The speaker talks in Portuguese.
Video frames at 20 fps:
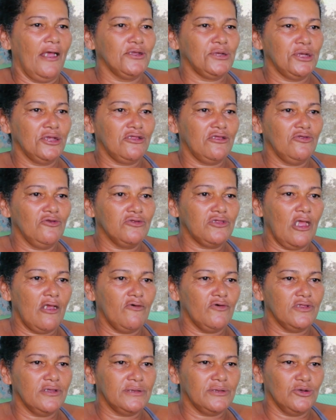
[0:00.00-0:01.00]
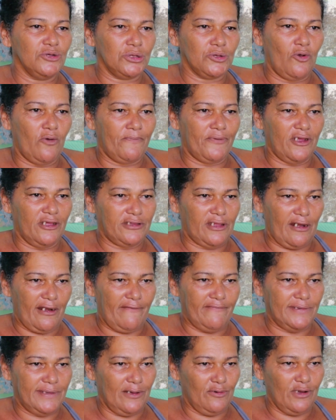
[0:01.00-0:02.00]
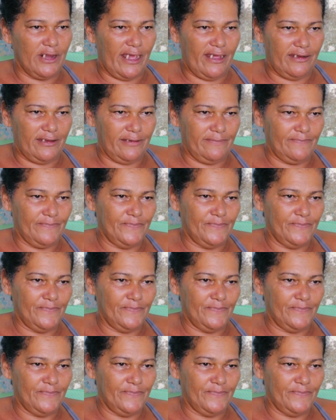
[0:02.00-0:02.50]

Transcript: A gente não tem condições de comprar uma televisão LED.